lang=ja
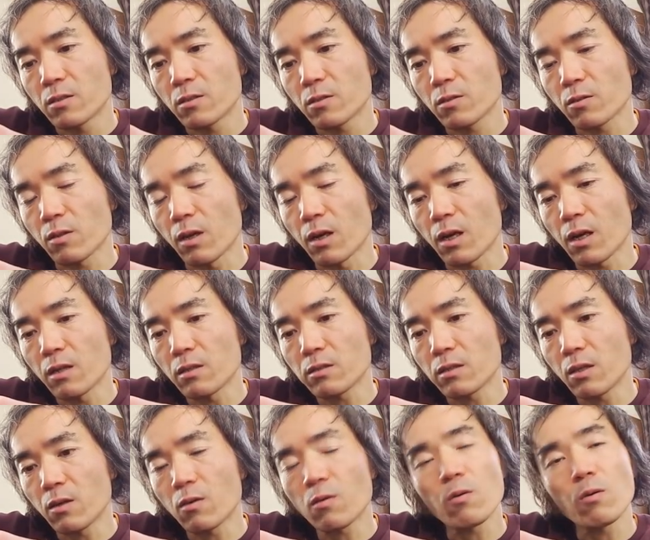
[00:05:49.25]
ちょっと明る
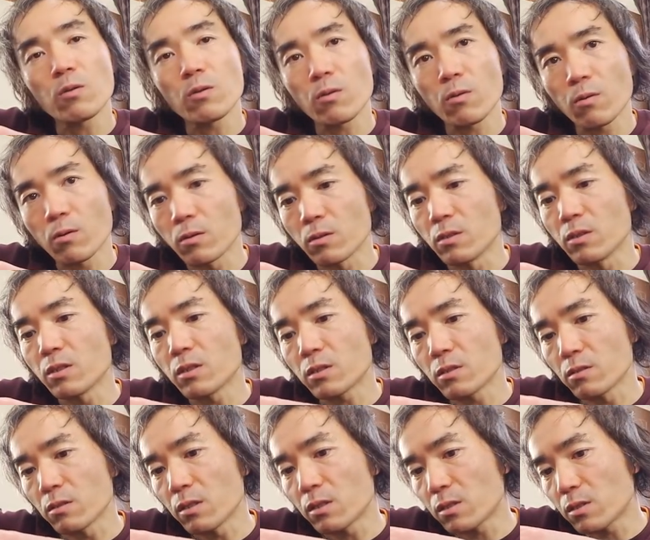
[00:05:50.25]
さをコントロール
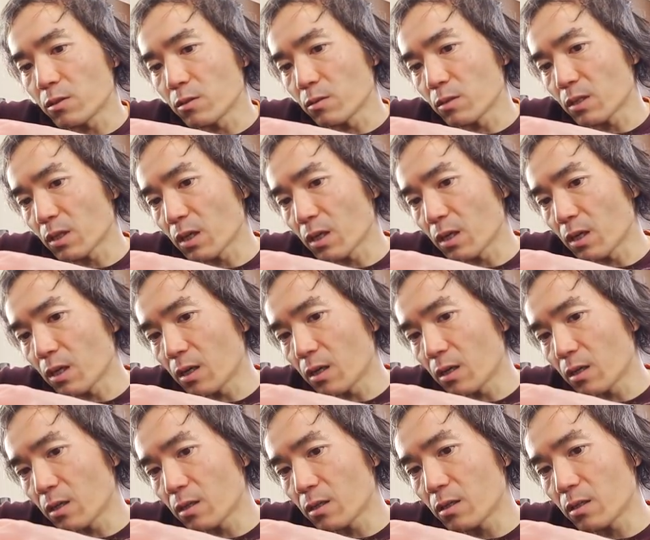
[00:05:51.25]
する必要性が
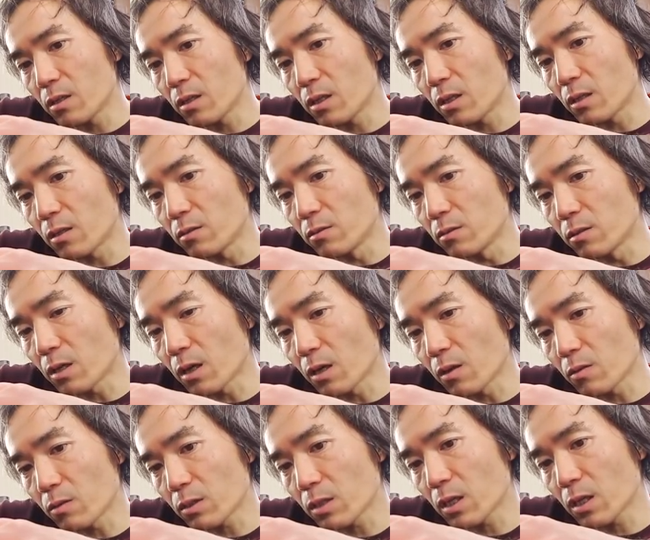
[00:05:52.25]
出てくる
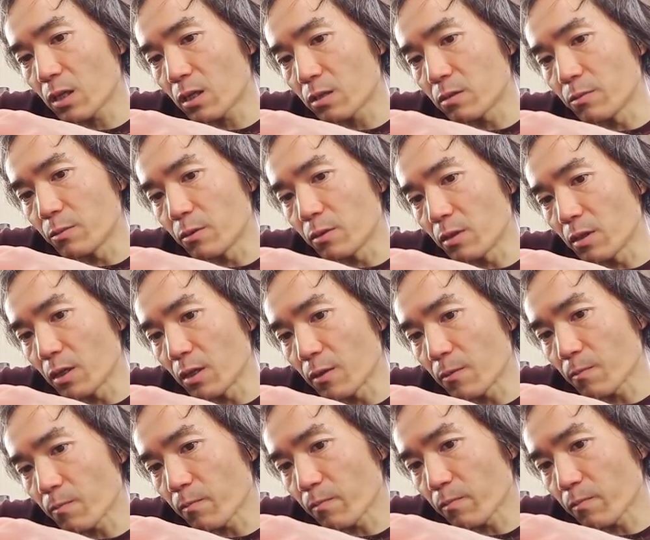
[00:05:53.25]
可能性があるもんで、